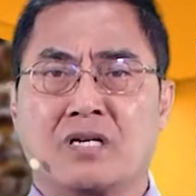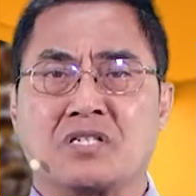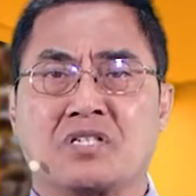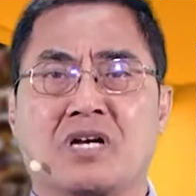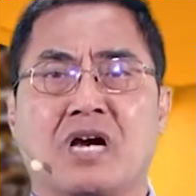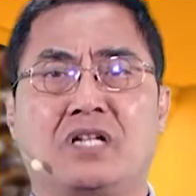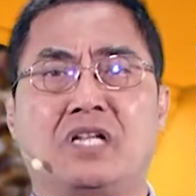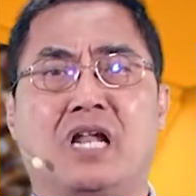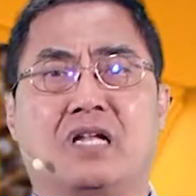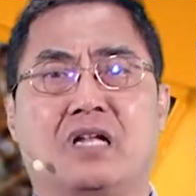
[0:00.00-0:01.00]
rasa
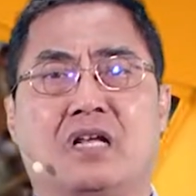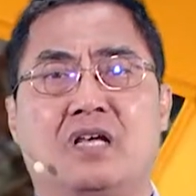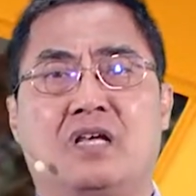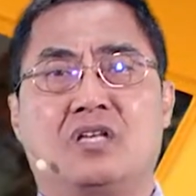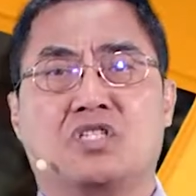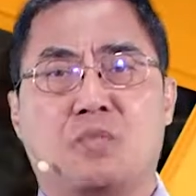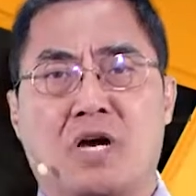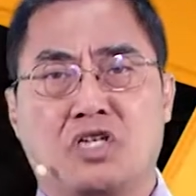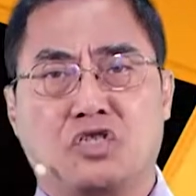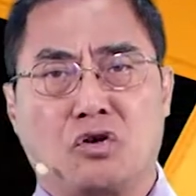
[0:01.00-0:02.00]
keadilan.
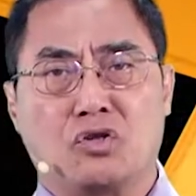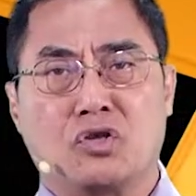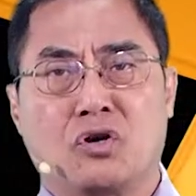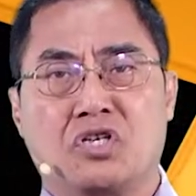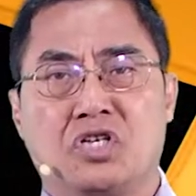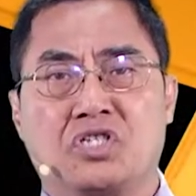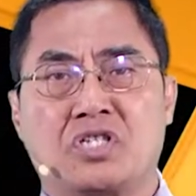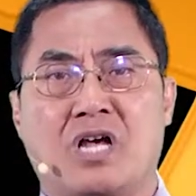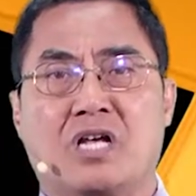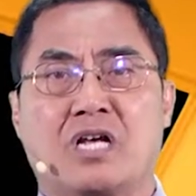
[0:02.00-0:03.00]
Sebagai contoh
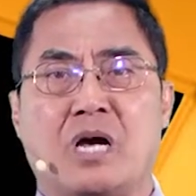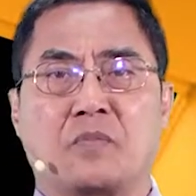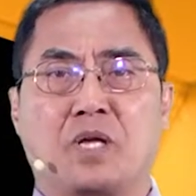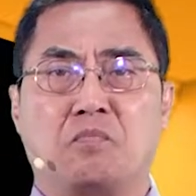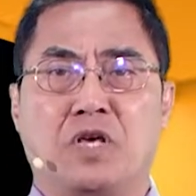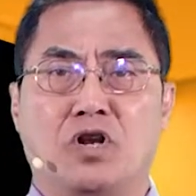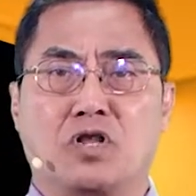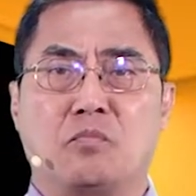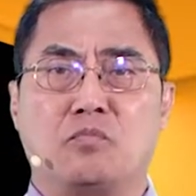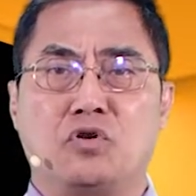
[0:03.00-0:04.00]
kisah Kapten
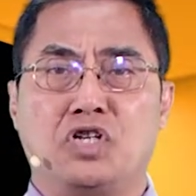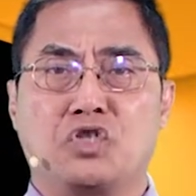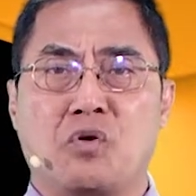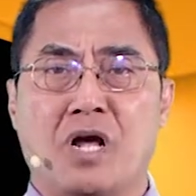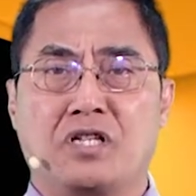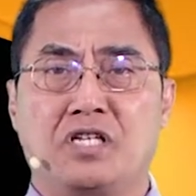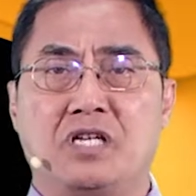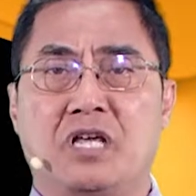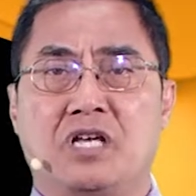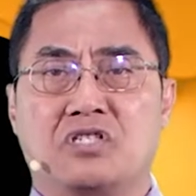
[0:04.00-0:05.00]
Pilot Budi Soehardi,
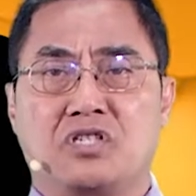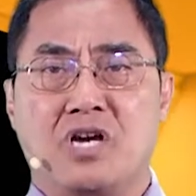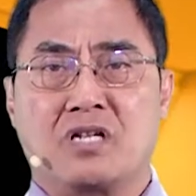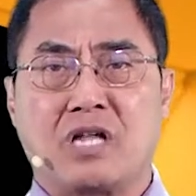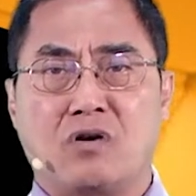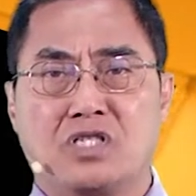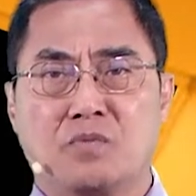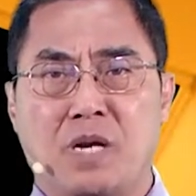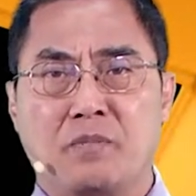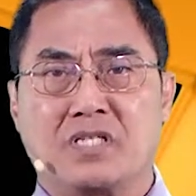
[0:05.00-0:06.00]
sejak tahun
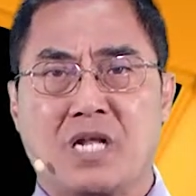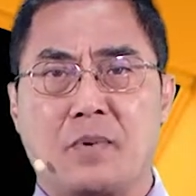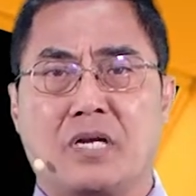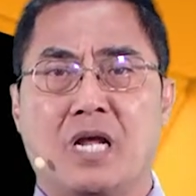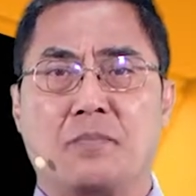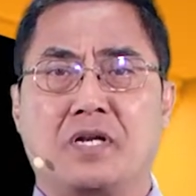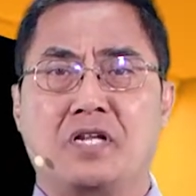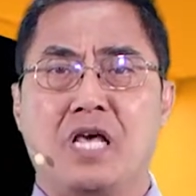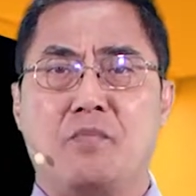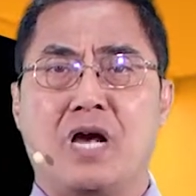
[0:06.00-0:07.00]

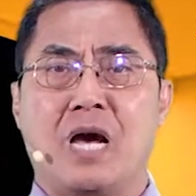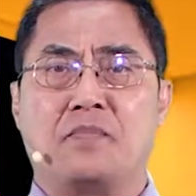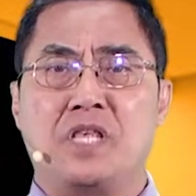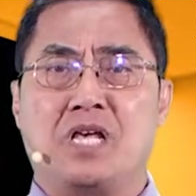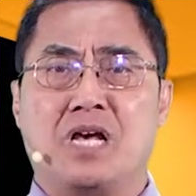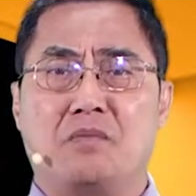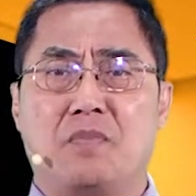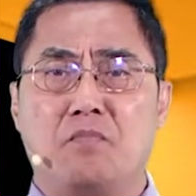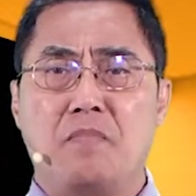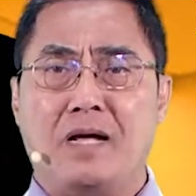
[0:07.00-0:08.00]
1988 ia mengabdikan
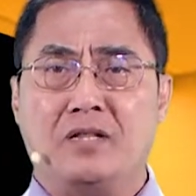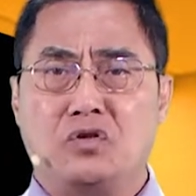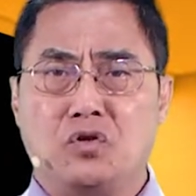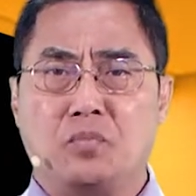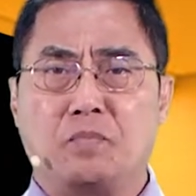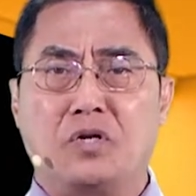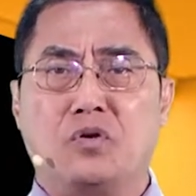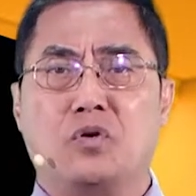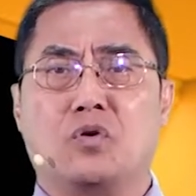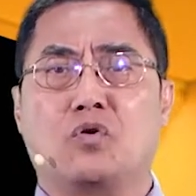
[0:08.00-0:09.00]
membantu
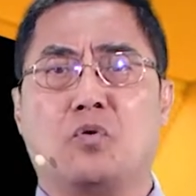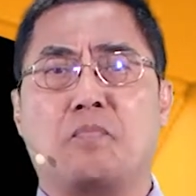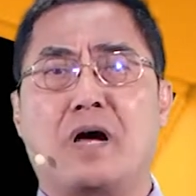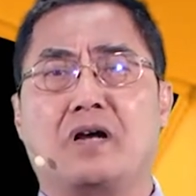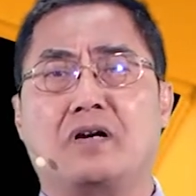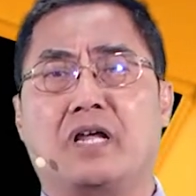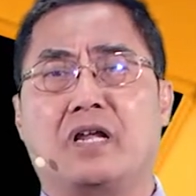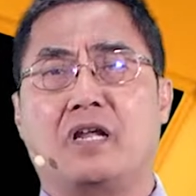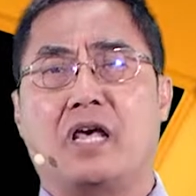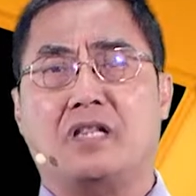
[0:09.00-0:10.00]
penduduk Kupang
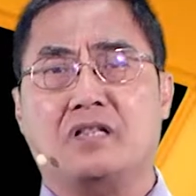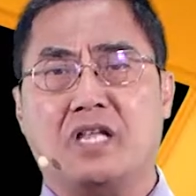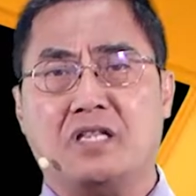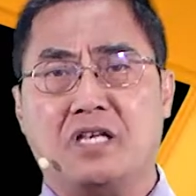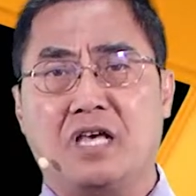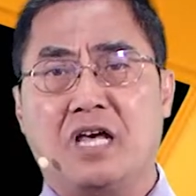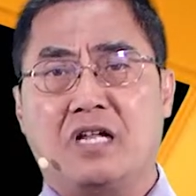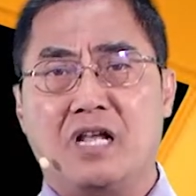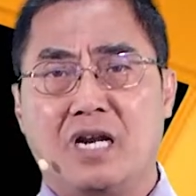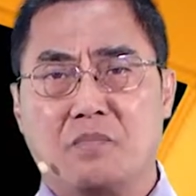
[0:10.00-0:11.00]
NTT
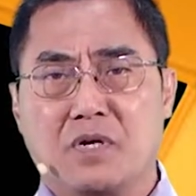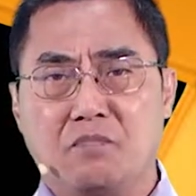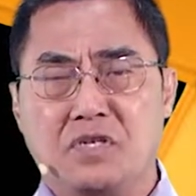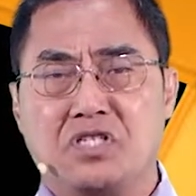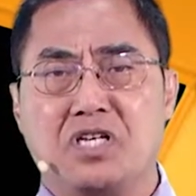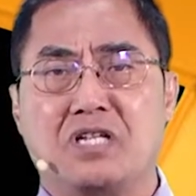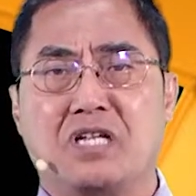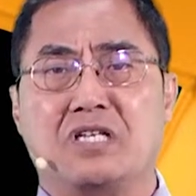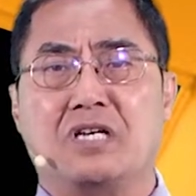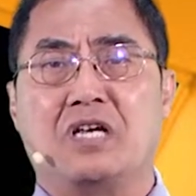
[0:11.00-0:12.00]
dalam
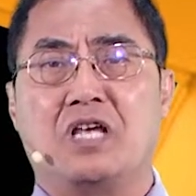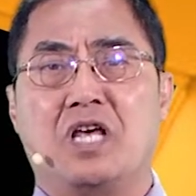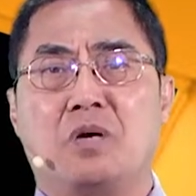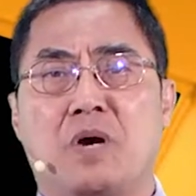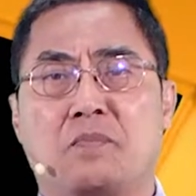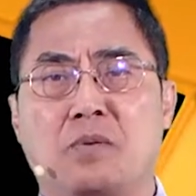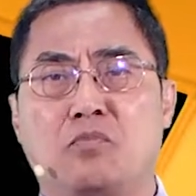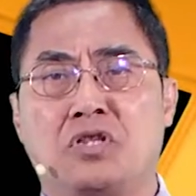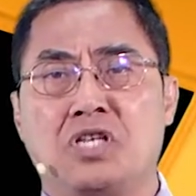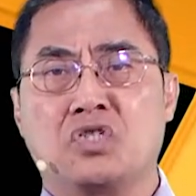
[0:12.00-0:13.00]
kemiskinannya. Bapak
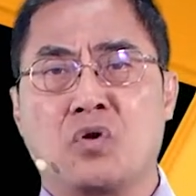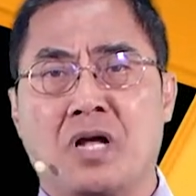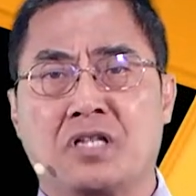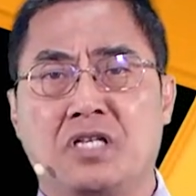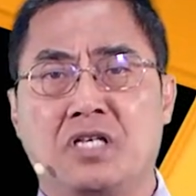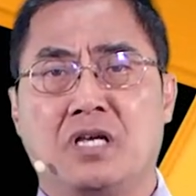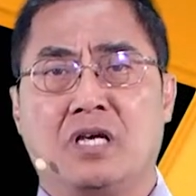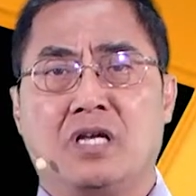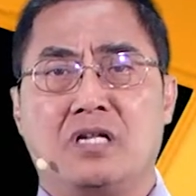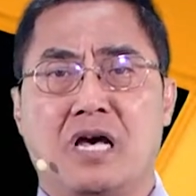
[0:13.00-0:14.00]
Budi Soehardi
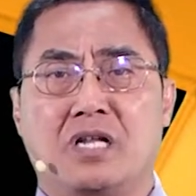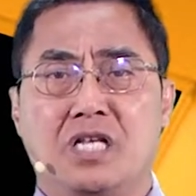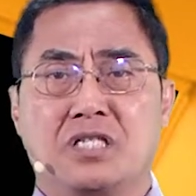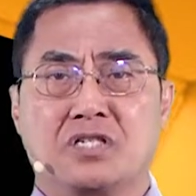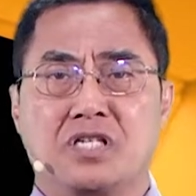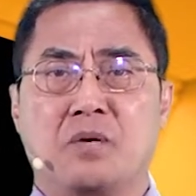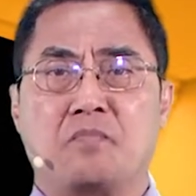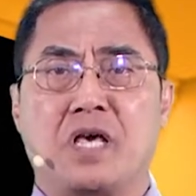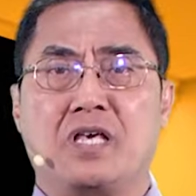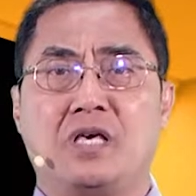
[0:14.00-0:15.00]
dan istrinya
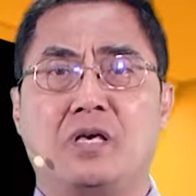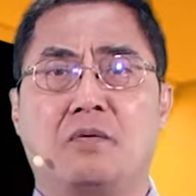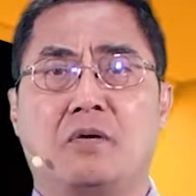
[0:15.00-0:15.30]
Peggy